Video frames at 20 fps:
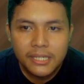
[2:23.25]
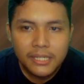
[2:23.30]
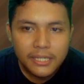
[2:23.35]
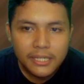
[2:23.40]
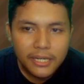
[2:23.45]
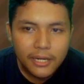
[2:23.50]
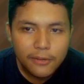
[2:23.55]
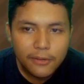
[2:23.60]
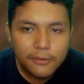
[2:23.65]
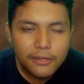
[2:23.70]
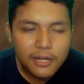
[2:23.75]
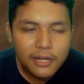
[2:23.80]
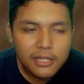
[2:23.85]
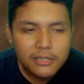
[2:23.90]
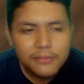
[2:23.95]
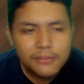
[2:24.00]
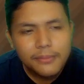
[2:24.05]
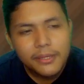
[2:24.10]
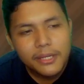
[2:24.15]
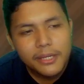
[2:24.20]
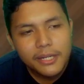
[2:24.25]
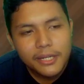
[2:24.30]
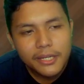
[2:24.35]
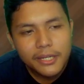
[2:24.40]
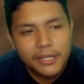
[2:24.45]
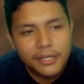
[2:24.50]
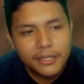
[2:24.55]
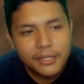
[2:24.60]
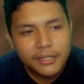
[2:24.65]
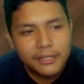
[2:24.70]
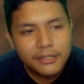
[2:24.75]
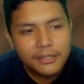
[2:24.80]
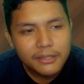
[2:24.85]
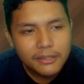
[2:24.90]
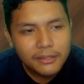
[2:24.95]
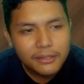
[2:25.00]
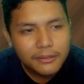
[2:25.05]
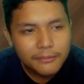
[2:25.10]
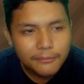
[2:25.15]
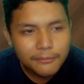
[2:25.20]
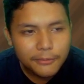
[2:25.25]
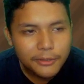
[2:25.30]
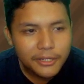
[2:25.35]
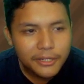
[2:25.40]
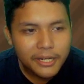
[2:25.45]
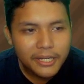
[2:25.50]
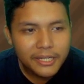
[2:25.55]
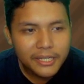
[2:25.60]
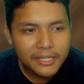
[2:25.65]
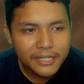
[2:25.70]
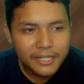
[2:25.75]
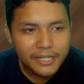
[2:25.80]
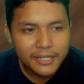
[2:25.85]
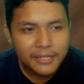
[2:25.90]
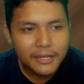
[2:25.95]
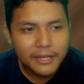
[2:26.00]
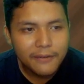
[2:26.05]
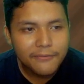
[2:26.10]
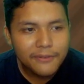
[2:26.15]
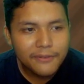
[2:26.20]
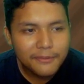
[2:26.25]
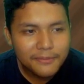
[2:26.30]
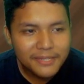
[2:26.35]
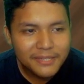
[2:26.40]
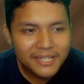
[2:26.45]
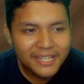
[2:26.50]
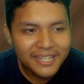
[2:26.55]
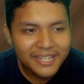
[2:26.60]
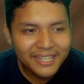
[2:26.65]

lalu garis miring boy lagi dah. Evin bisa ya?